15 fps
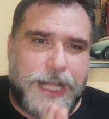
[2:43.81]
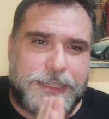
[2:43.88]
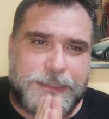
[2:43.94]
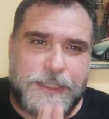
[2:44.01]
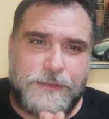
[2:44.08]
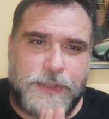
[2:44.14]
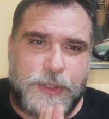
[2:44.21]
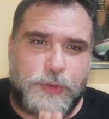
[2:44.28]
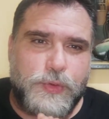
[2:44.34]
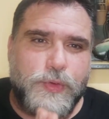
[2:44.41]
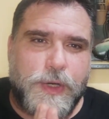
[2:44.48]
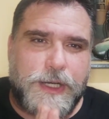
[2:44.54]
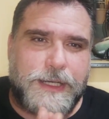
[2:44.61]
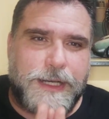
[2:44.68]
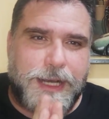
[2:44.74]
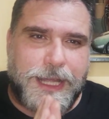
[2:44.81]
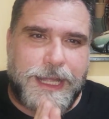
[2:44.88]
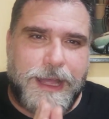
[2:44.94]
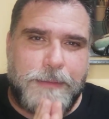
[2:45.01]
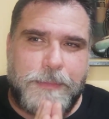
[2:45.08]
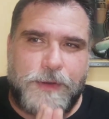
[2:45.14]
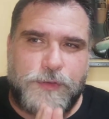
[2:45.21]
altre vetture nella
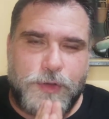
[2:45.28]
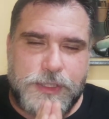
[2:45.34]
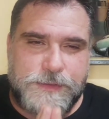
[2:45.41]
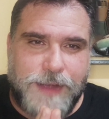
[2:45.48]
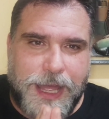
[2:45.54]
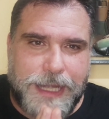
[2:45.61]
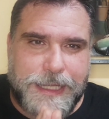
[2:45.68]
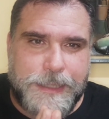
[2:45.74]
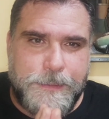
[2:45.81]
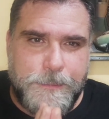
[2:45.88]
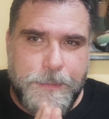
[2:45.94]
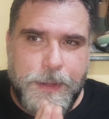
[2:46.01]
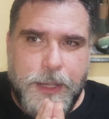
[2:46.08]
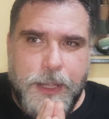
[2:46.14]
gamma Volkswagen